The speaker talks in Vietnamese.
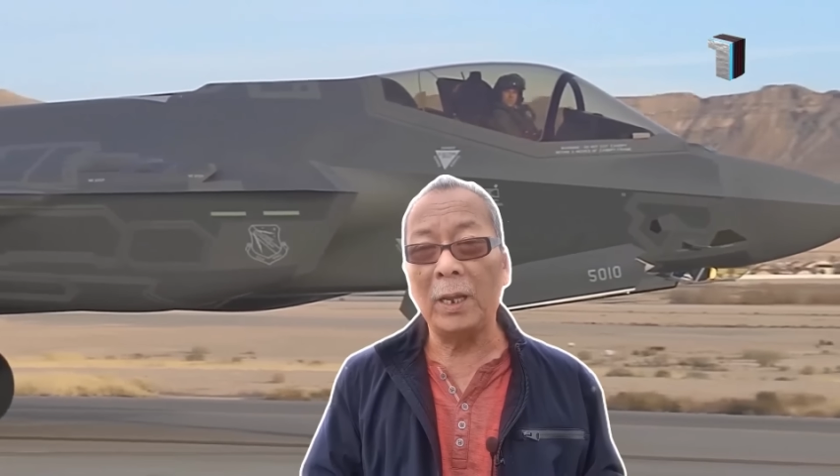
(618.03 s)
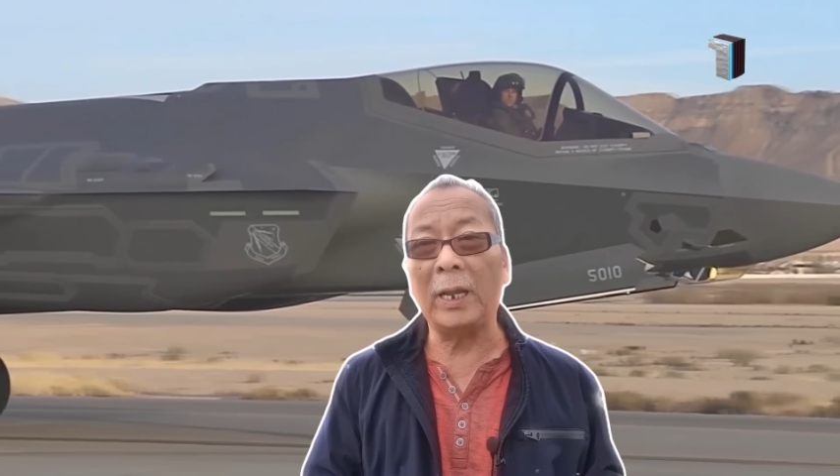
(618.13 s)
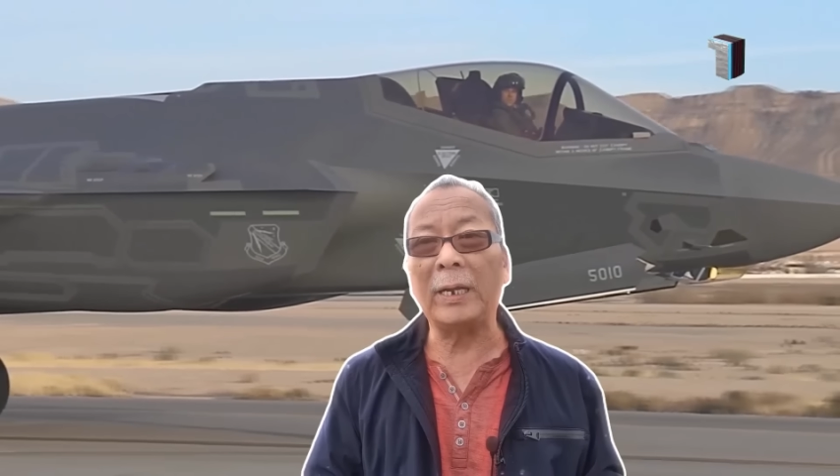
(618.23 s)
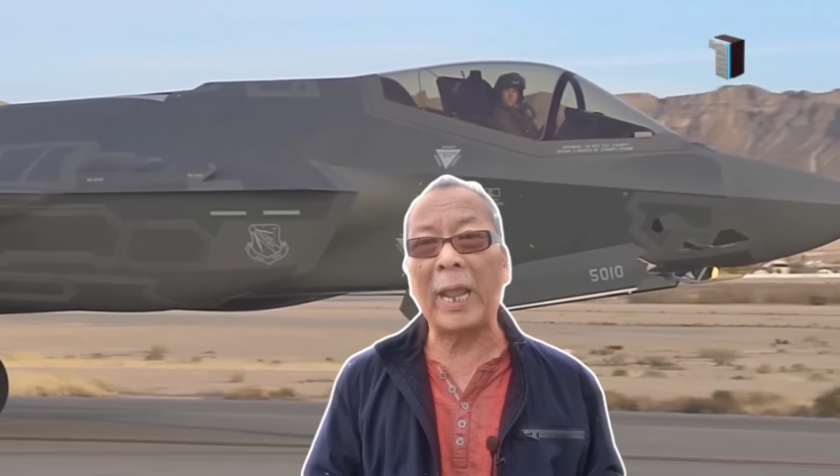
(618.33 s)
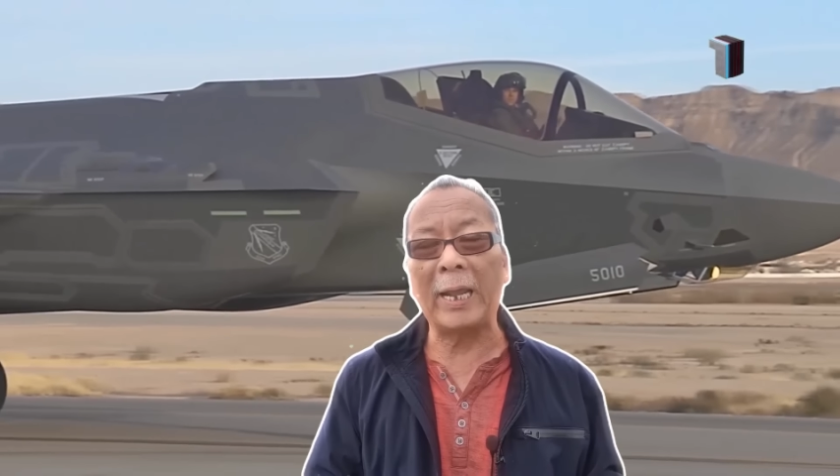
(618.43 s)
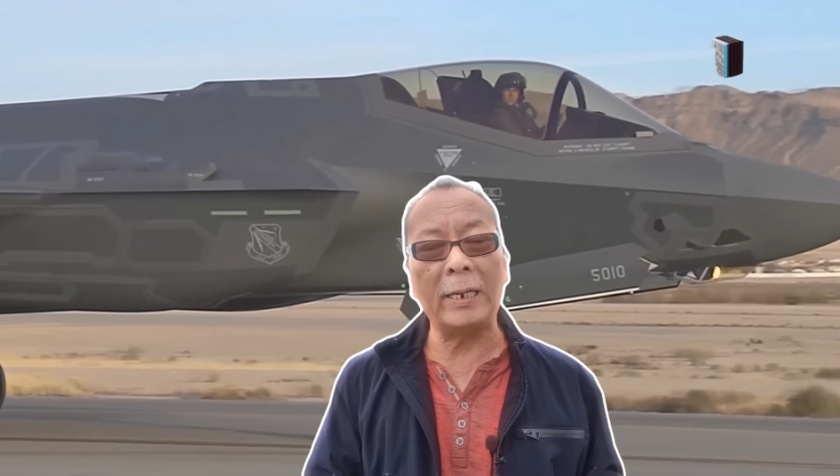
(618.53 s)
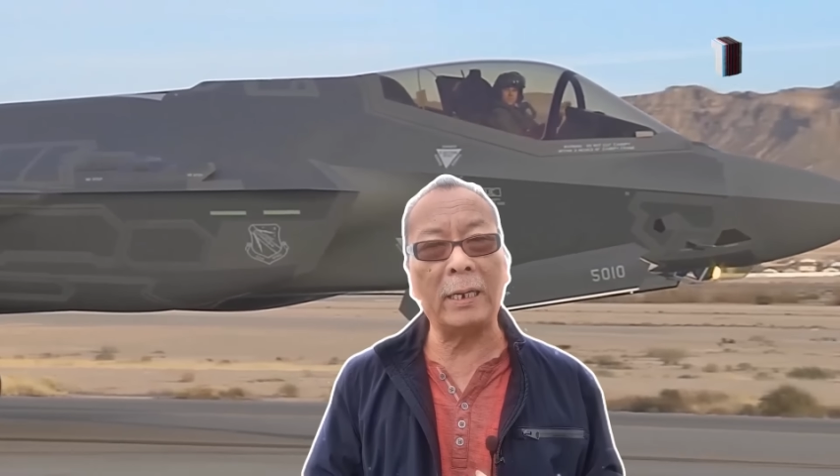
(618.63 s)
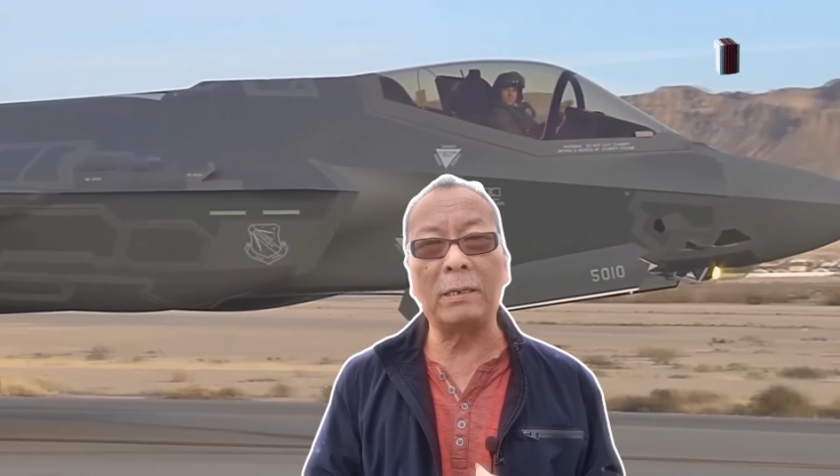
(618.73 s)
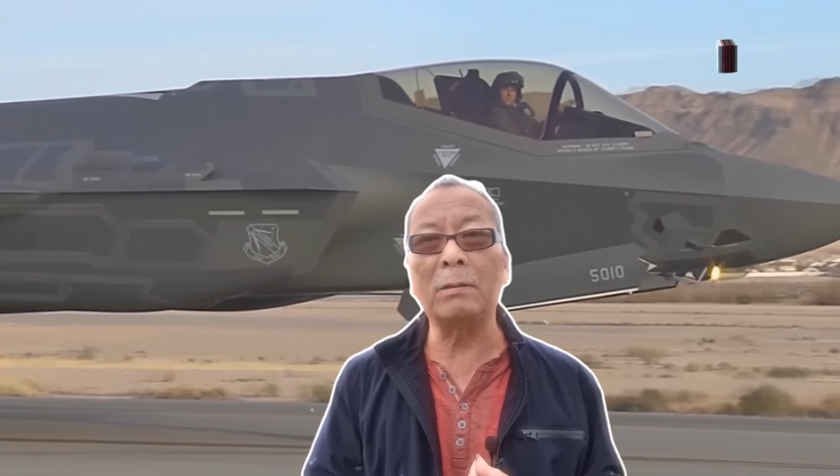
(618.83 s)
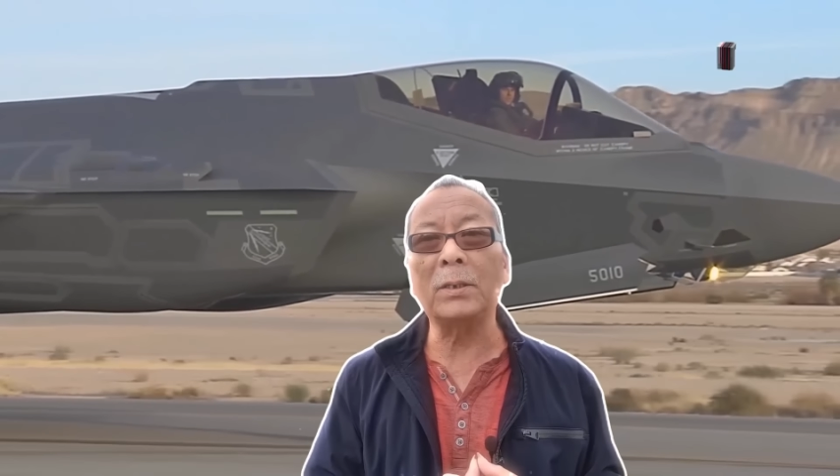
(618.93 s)
Hiện nay
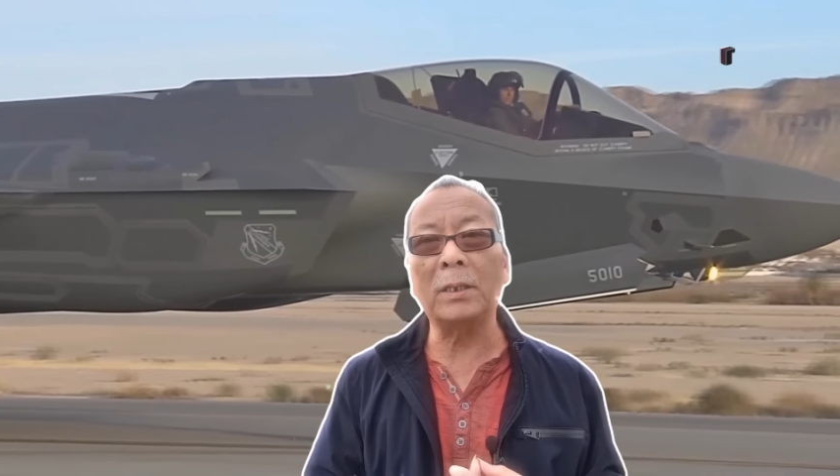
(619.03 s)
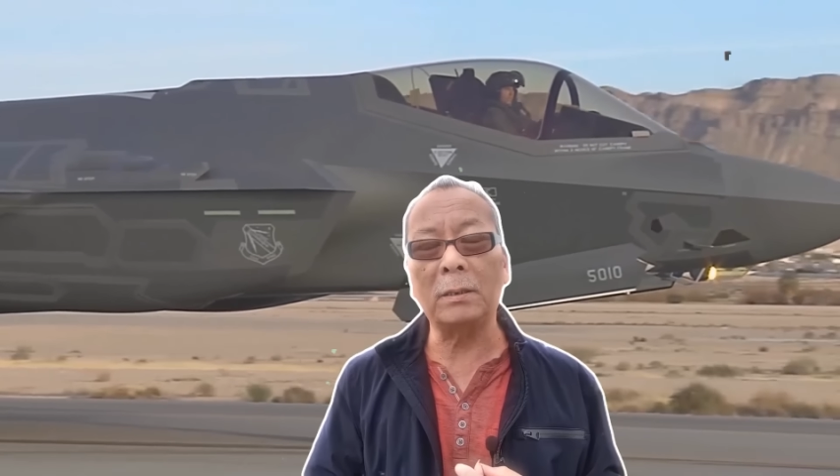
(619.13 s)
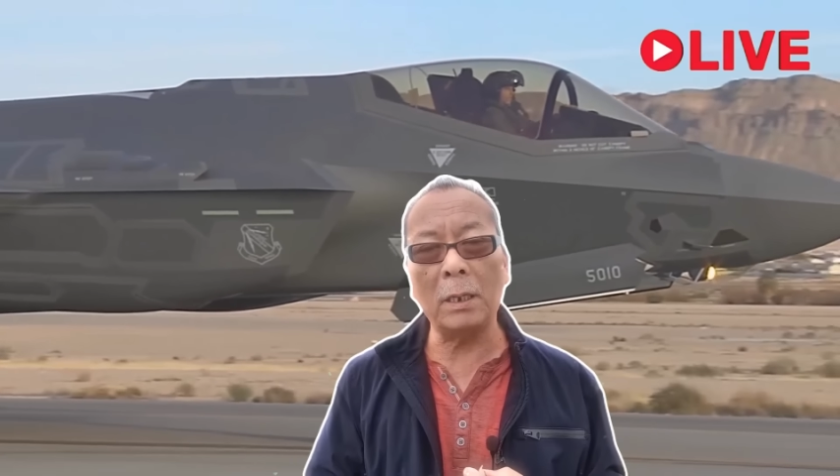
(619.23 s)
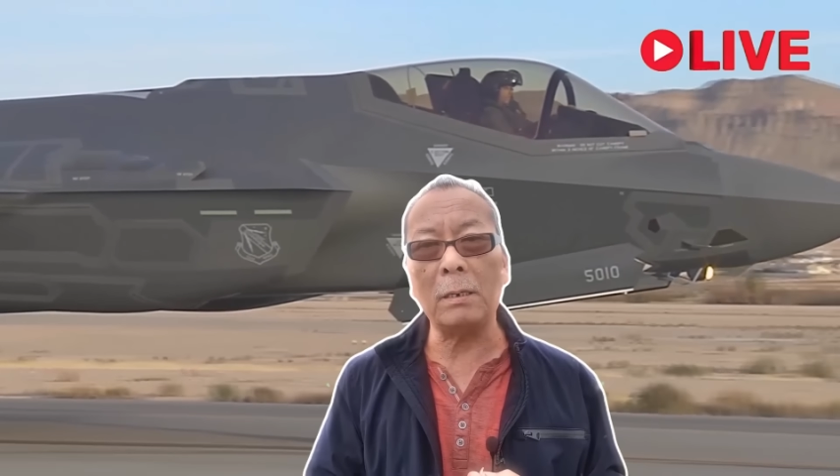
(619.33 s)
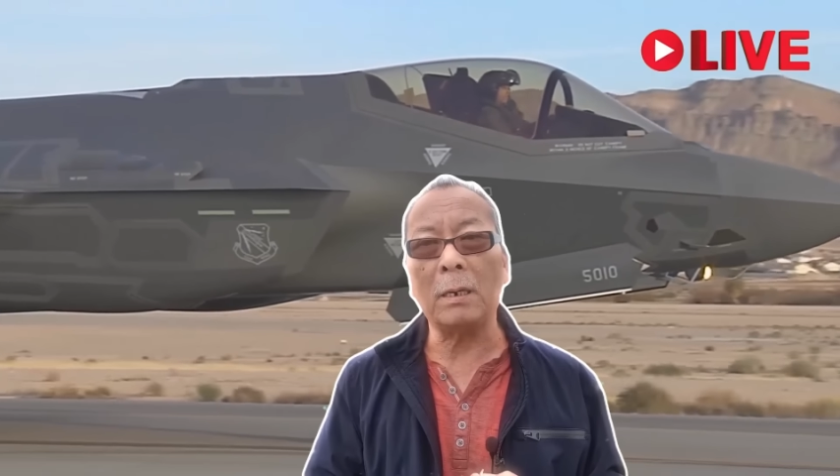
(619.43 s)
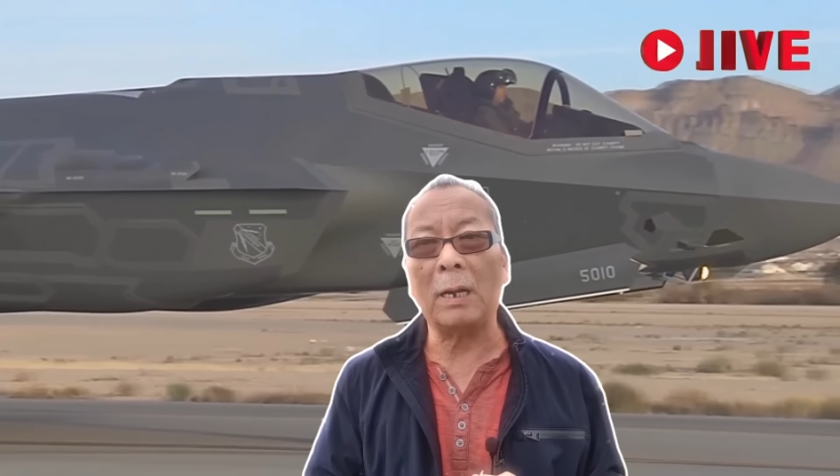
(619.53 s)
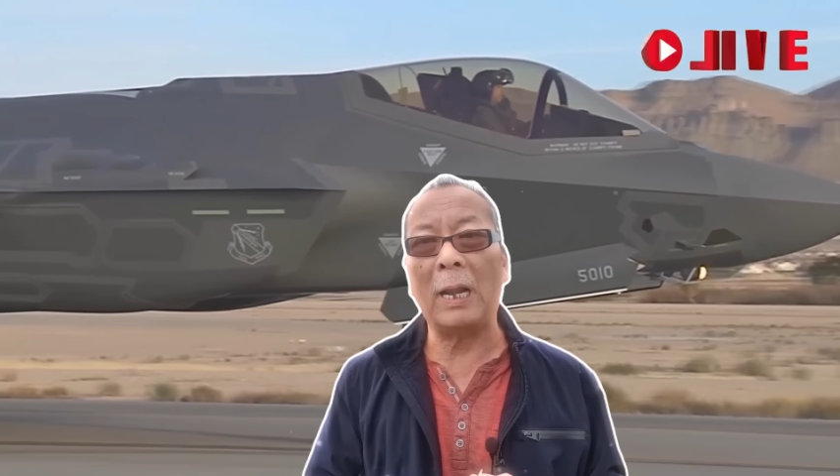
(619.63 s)
thì chưa có tin tức